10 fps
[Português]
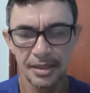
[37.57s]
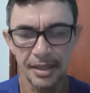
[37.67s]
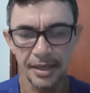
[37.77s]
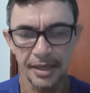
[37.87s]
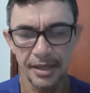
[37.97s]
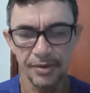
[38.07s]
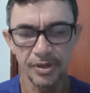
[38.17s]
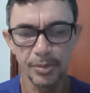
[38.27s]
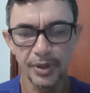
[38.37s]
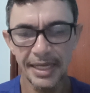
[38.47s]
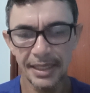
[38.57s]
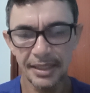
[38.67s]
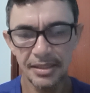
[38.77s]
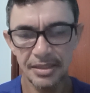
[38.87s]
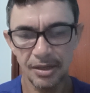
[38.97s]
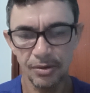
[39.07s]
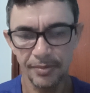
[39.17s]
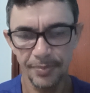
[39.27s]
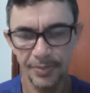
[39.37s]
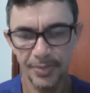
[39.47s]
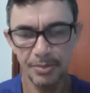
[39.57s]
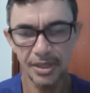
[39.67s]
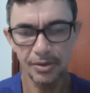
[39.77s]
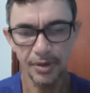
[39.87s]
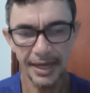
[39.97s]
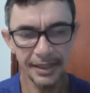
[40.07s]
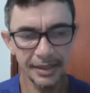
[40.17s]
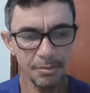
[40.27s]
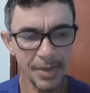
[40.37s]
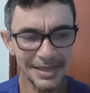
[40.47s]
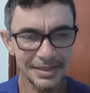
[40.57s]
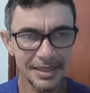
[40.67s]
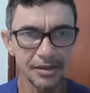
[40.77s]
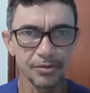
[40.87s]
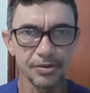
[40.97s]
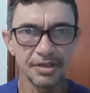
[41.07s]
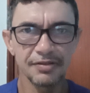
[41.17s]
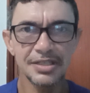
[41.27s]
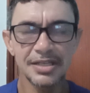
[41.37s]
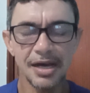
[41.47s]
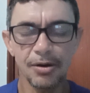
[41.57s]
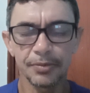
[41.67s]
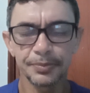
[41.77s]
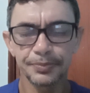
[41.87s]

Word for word: É, eu enumerei aqui são, primeiro, renda básica universal,